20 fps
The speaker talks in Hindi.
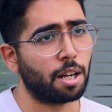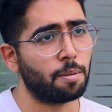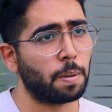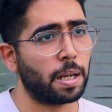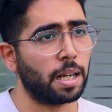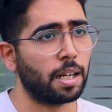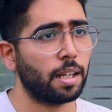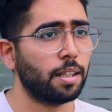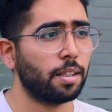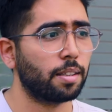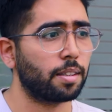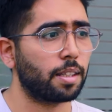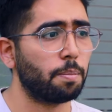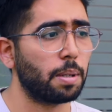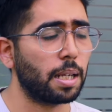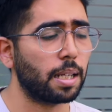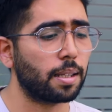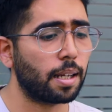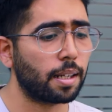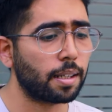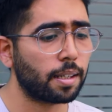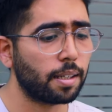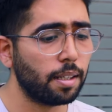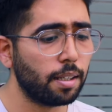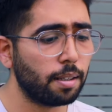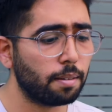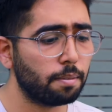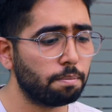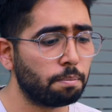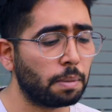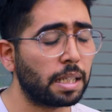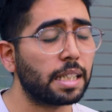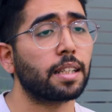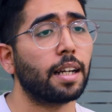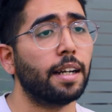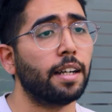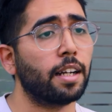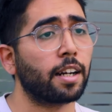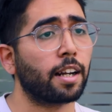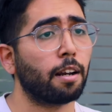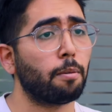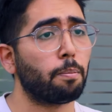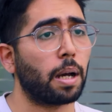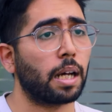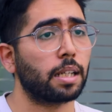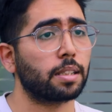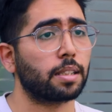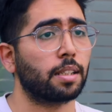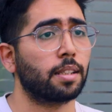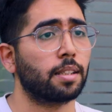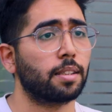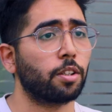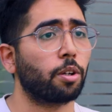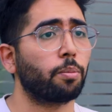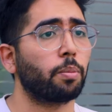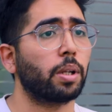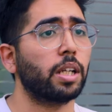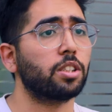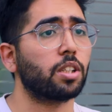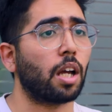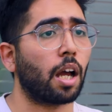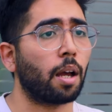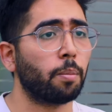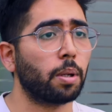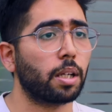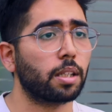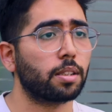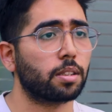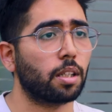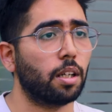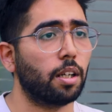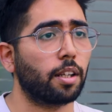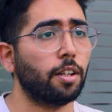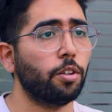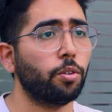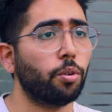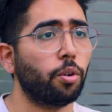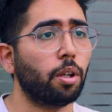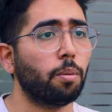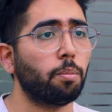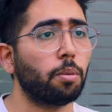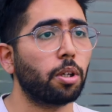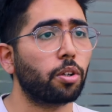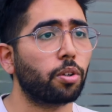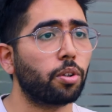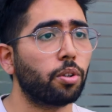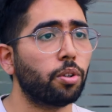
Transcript: साल पहले तब ये था कि मेरी सिलेंड्रिकल पार ज़्यादा थी और मैंने जहां भी कंसल्ट किया उन्होंने मेरे